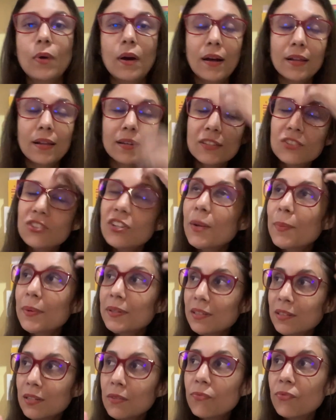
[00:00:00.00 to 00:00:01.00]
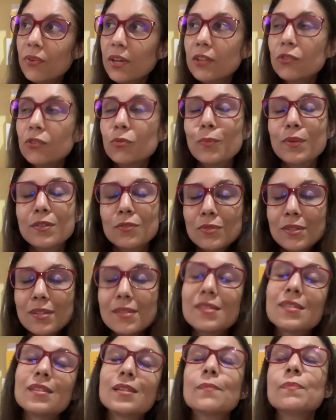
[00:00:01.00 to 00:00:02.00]
a lista era pra ter feito, mas eu
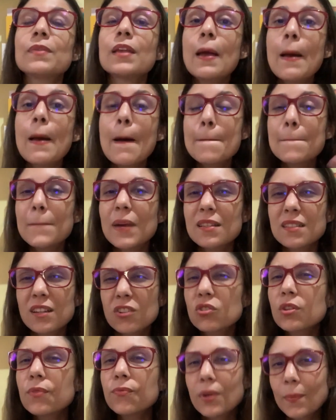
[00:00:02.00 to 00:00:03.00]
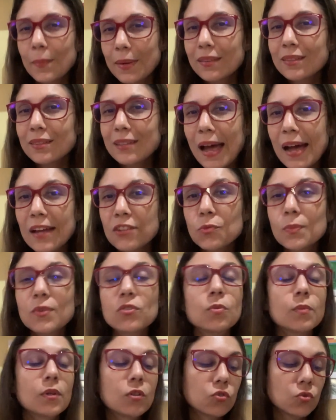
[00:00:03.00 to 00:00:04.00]
esqueci. Mas acho que foi metade,
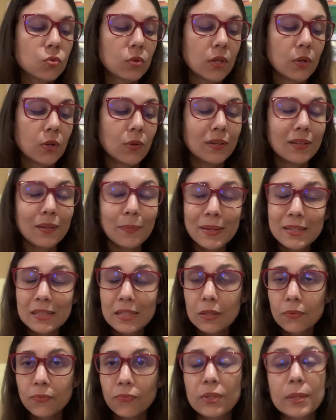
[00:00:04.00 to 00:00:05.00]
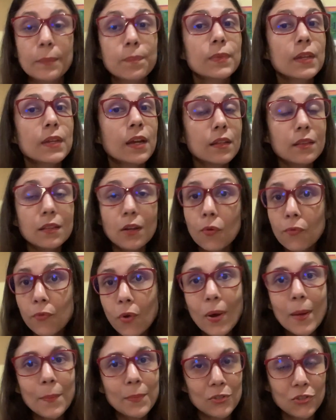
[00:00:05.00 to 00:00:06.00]
mais ou menos, do que eu li. Mas enfim, não
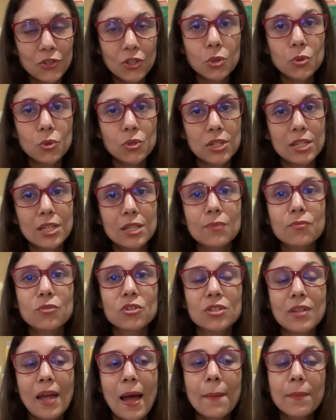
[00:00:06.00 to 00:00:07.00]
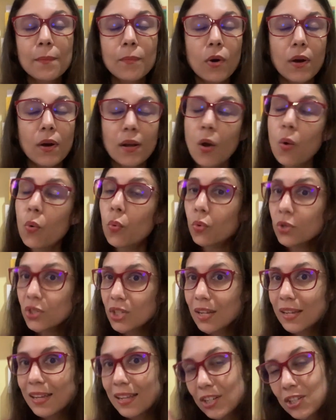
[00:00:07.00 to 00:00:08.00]
vou repetir os livros, tá? Embora alguns
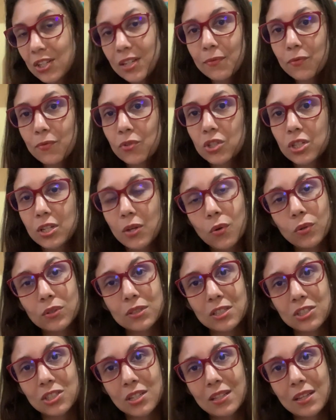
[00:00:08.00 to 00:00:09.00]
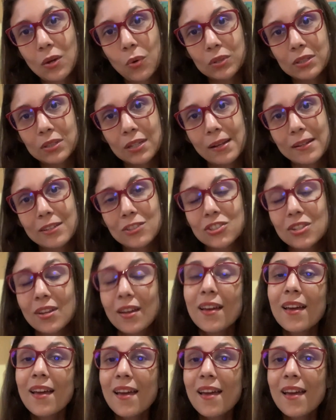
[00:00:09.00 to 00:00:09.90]
daqueles livros que eu deixei na outra lista